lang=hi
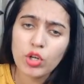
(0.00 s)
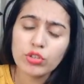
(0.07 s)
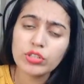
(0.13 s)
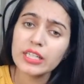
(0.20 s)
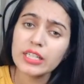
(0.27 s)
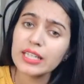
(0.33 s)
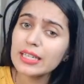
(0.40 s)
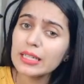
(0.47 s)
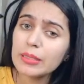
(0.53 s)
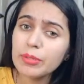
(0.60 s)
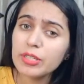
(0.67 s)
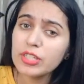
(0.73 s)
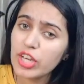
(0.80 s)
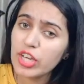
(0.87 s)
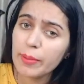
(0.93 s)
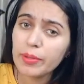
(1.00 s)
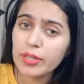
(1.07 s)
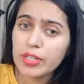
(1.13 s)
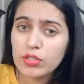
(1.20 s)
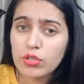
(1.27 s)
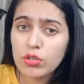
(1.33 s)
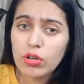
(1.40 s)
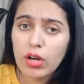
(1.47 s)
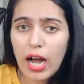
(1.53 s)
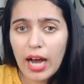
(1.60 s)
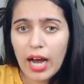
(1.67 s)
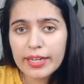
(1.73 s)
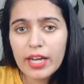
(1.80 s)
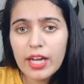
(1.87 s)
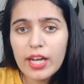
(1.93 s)
और तीन का डबल छः प्लस दो
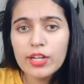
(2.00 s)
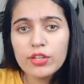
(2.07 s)
आठ